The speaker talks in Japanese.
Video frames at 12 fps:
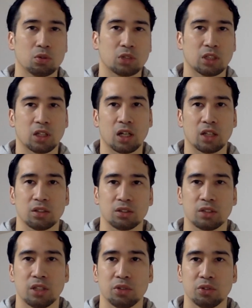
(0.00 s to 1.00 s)
う戦っ
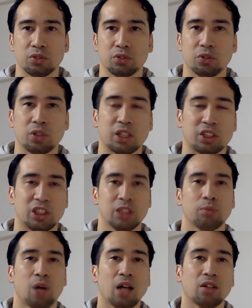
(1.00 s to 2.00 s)
てるような
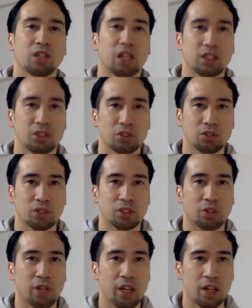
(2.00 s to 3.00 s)
シーンもあったりするんで
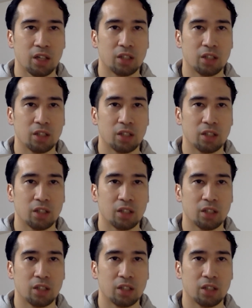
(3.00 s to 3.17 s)
すよね。